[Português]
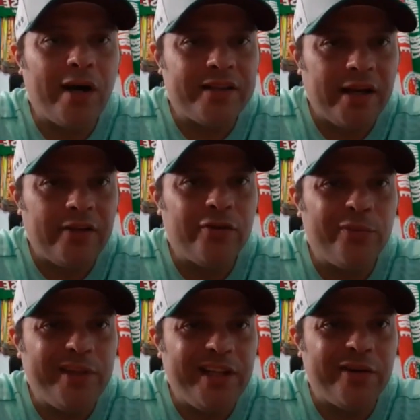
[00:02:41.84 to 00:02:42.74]
o Atlético
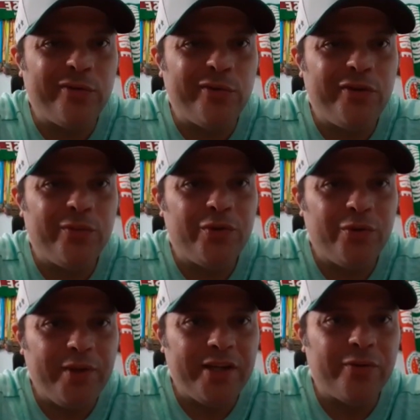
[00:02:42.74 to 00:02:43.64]
Mineiro no último
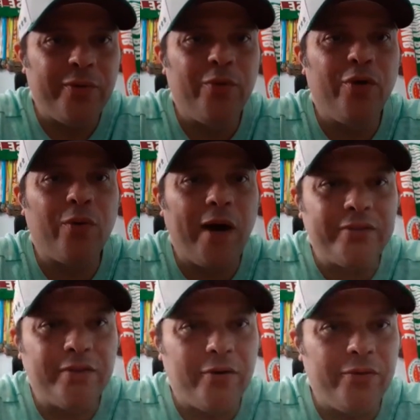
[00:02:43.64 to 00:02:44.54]
domingo por
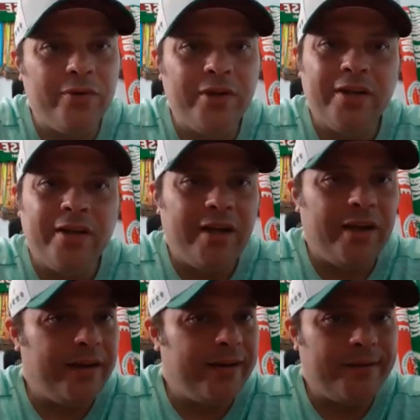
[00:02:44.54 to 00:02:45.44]
4 a 1,
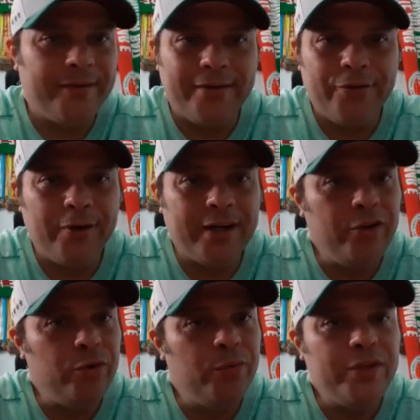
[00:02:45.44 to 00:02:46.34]
é,
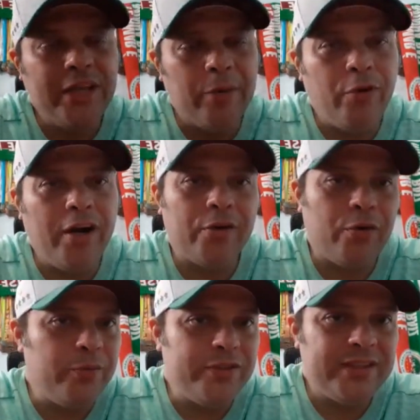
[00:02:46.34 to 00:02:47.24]
jogando muita bola
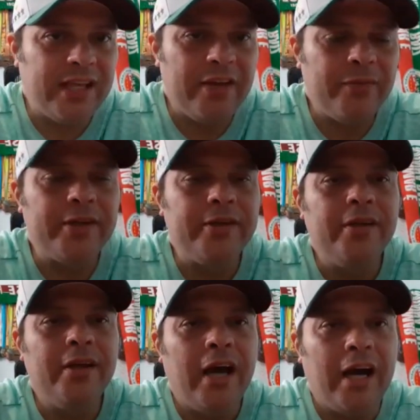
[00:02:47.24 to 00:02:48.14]
como sempre,
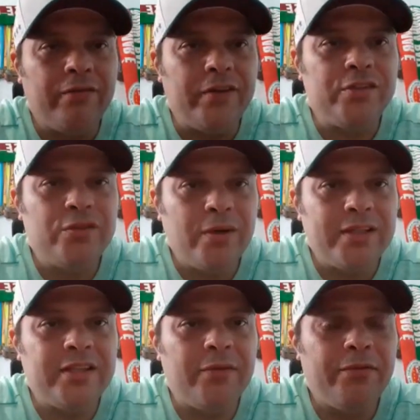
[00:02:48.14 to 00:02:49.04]
avançou à
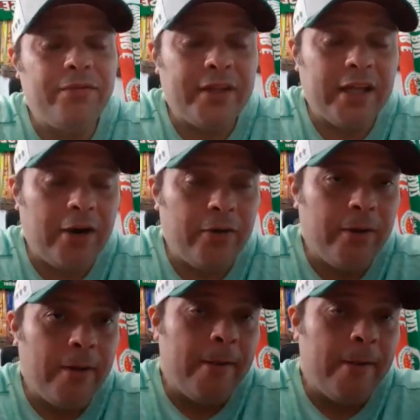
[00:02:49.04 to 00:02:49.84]
semifinal